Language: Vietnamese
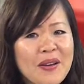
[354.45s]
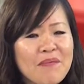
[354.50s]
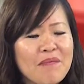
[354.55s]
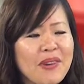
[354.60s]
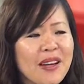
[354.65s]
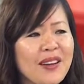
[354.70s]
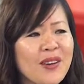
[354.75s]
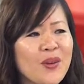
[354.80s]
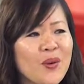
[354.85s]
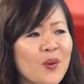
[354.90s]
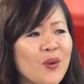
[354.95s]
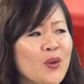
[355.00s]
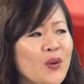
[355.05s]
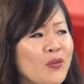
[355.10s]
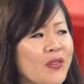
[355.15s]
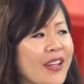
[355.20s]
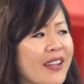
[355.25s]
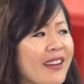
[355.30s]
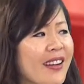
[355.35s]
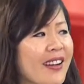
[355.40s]
mà luôn
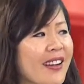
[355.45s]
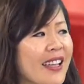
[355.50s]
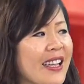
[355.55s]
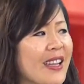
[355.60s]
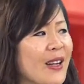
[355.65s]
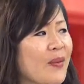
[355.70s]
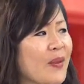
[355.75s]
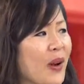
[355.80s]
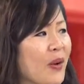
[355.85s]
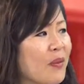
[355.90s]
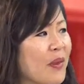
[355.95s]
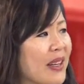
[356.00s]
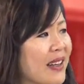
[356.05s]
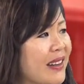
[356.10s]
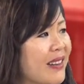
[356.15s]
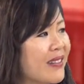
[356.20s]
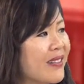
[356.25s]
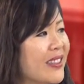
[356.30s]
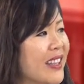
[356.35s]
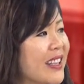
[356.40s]
luôn phải cần cái cộng đồng
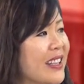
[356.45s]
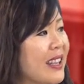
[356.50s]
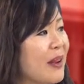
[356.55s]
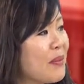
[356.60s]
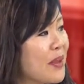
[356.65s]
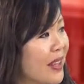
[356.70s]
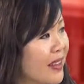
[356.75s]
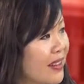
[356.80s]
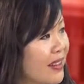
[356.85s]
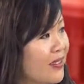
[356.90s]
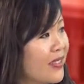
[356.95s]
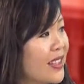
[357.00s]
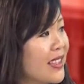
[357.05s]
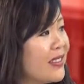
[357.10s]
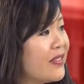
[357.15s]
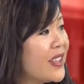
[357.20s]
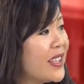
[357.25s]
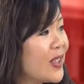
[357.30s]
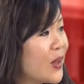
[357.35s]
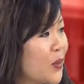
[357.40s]
mình tới tham dự
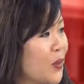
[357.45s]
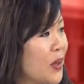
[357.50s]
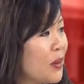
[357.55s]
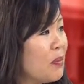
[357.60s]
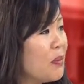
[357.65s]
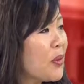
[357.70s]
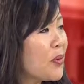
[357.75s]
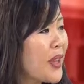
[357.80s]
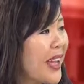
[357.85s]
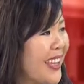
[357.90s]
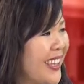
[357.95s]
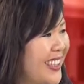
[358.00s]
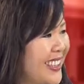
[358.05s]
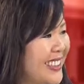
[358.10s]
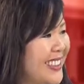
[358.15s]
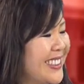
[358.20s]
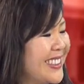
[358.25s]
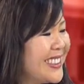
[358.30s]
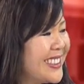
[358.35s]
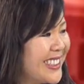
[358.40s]
với với cùng giúp một tay
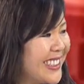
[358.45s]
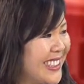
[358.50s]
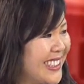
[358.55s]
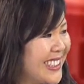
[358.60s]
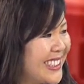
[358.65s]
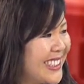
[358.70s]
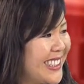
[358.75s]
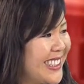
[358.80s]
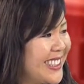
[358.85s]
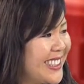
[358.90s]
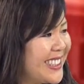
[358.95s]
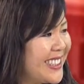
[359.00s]
đúng rồi thì tức là